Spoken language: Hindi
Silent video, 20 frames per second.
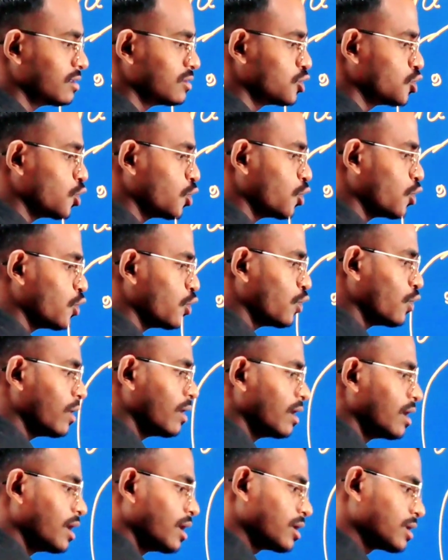जो
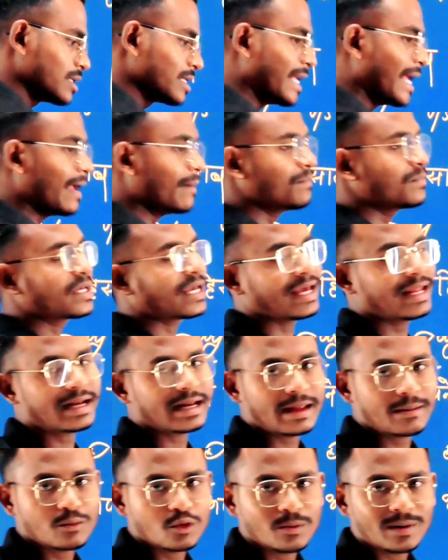गेम खेल
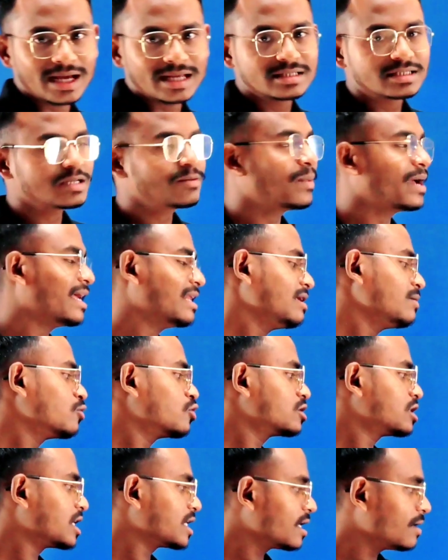रहे हैं मोबाइल से मैं नहीं
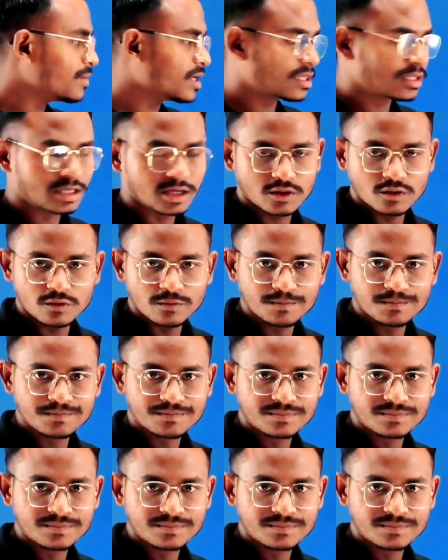बोलता कि मत खेलो